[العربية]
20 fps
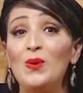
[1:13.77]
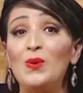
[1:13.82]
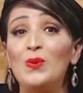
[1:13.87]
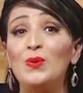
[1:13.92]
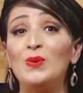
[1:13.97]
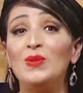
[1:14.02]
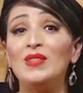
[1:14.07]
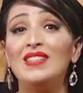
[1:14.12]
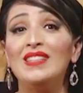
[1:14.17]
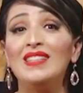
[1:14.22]

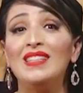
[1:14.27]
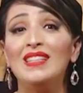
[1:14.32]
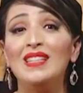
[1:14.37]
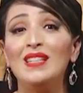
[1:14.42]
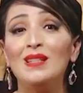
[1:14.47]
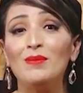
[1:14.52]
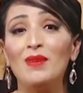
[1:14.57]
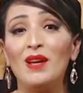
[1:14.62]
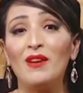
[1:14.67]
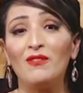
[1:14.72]

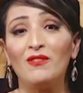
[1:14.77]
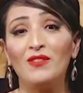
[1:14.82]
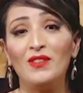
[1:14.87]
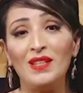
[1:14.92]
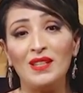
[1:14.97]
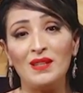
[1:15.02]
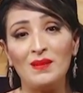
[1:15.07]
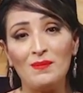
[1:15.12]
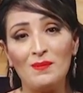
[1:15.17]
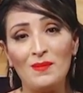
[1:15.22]
وديما
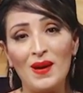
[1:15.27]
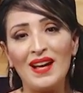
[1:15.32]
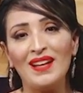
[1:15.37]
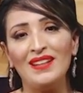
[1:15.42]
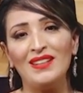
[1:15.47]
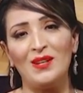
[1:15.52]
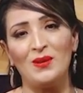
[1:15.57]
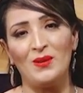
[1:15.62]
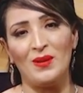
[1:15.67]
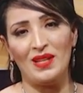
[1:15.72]
فيه
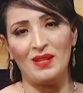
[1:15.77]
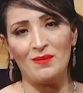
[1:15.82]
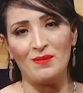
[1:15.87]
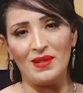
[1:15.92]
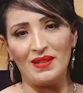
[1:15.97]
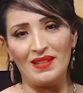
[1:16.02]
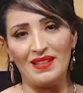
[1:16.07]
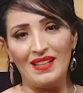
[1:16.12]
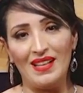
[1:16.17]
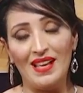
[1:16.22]
معنى
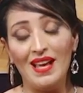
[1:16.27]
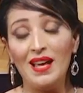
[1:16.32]
وعبر